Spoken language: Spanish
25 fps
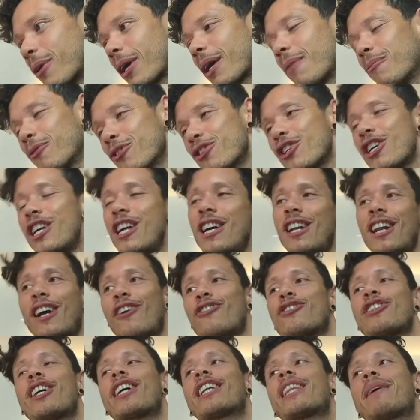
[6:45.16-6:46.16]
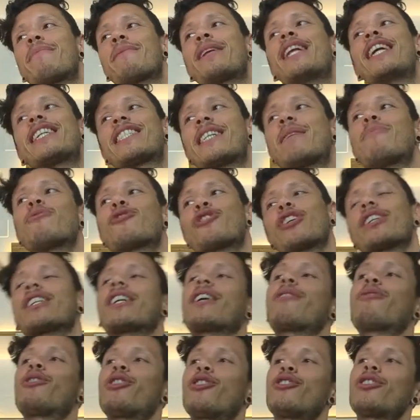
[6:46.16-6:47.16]
Porque muchas de las cosas que también hacemos es
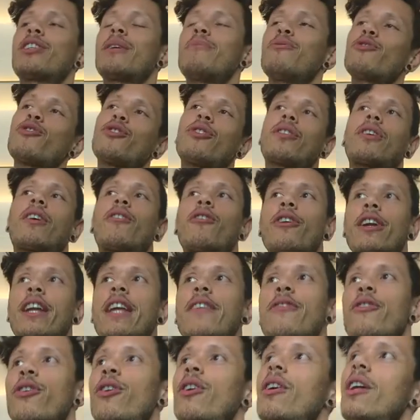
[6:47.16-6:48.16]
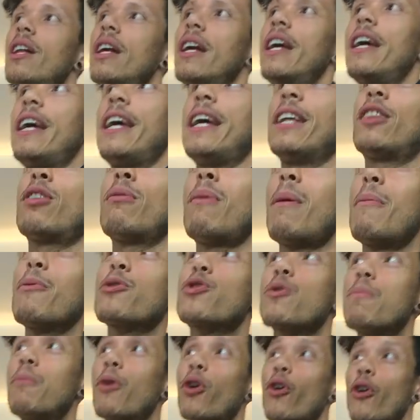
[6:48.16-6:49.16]
que cuando estamos corriendo eh,
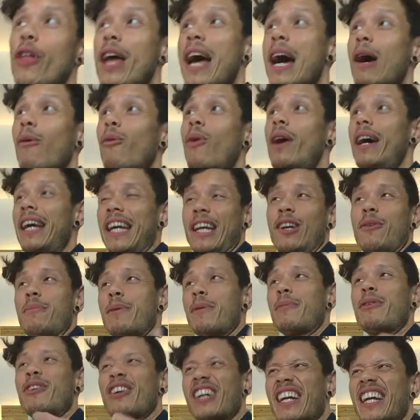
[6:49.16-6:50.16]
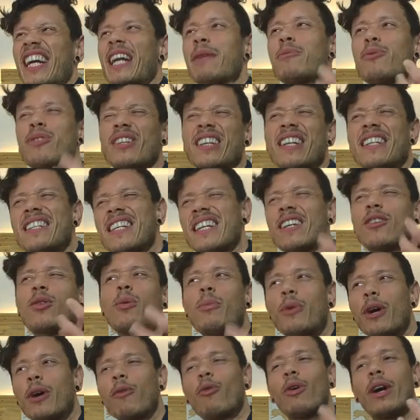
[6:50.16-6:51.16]
tomamos un poco de agua y lo primero que queremos es, es
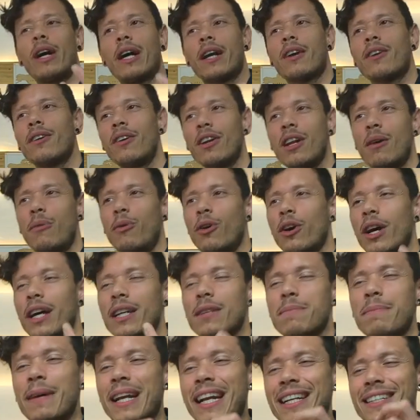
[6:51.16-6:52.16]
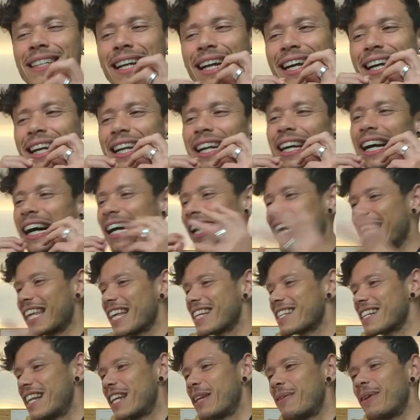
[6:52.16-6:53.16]
como enjuagarnos las bocas para sacar
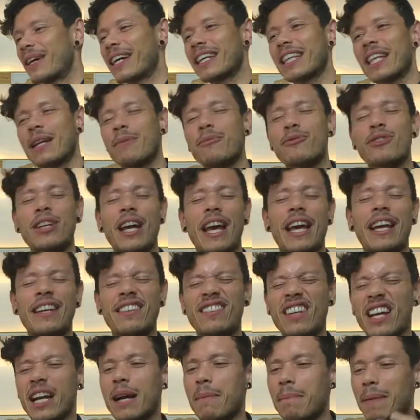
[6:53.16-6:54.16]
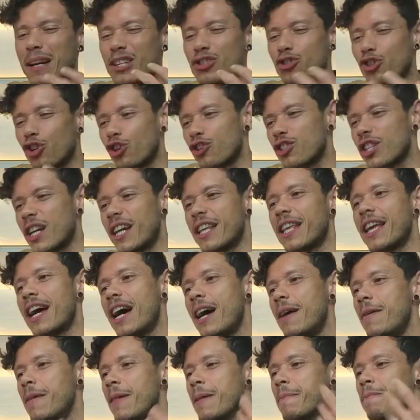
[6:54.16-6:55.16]
aquella saliva que tenemos ahí seca, pastosa
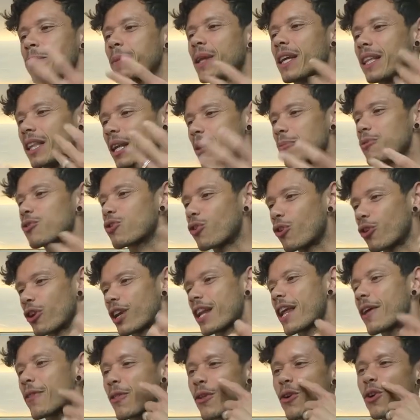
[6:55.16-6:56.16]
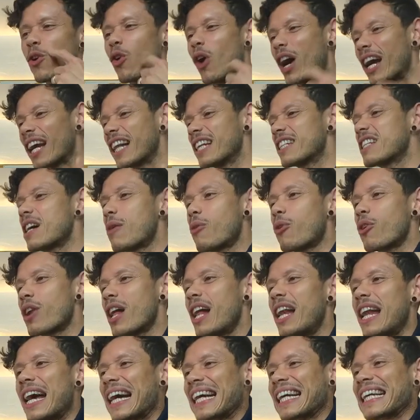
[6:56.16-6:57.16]
ya, que tenemos corriendo o aquel sabor
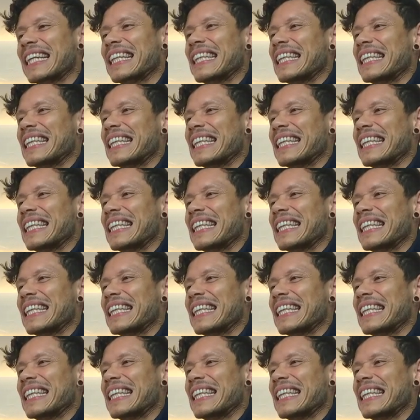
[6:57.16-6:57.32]
a la